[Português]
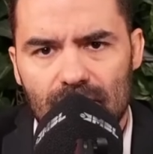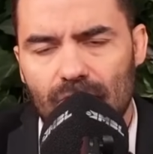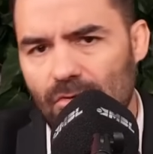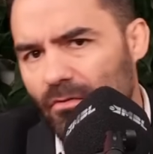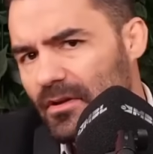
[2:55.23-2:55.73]

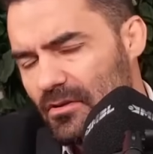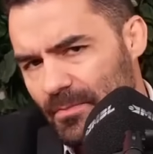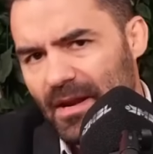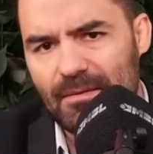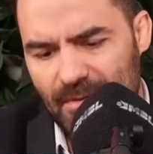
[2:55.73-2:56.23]
Vou, vou,
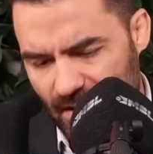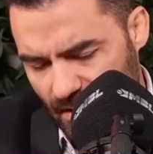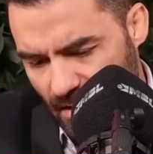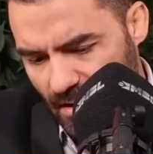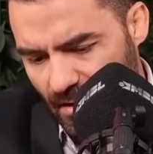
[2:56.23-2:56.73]
não, peraí,
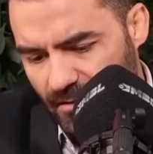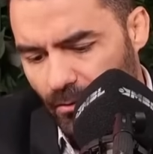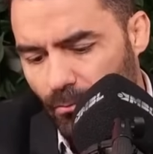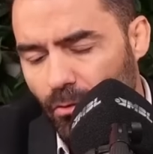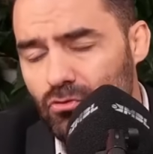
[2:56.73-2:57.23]
peraí.
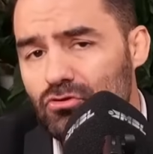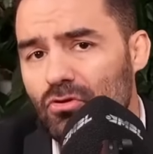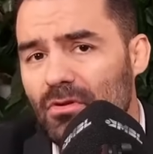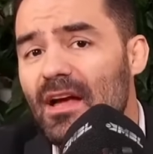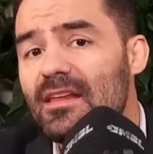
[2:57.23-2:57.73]
Então,
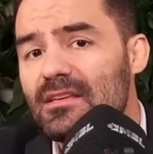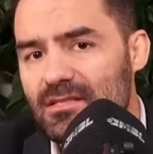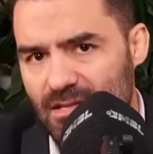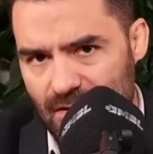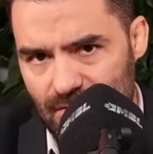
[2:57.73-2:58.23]

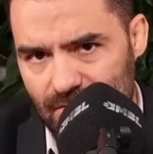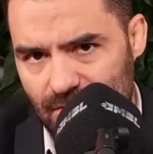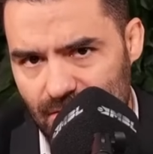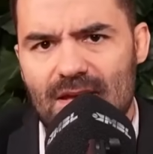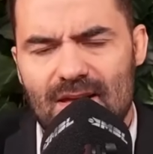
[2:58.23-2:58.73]
bolsonarista
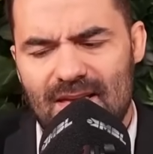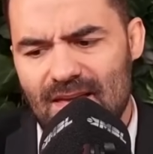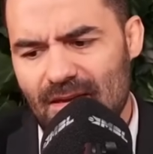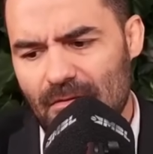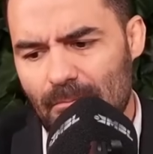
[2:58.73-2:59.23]

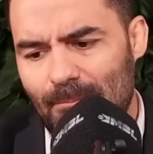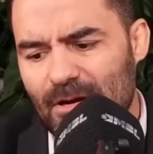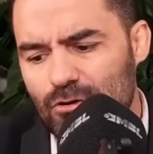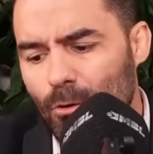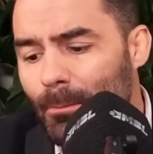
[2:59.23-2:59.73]
que
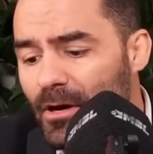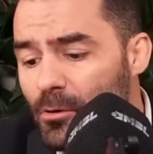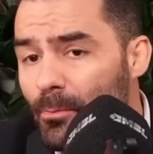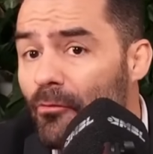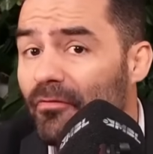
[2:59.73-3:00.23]
passou
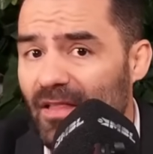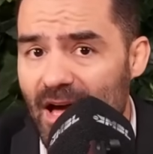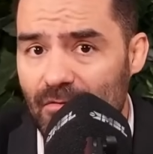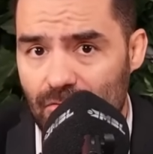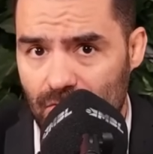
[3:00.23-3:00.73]
pano pro
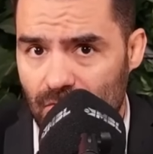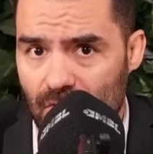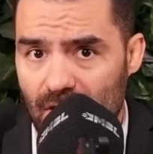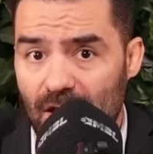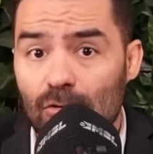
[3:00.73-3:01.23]
Flávio,
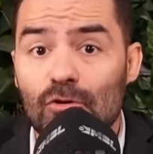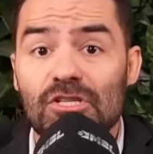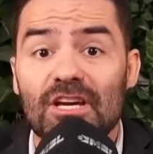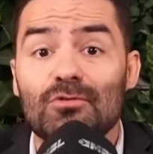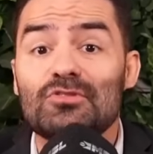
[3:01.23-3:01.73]

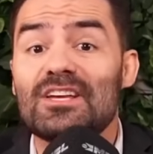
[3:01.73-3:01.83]
elogiando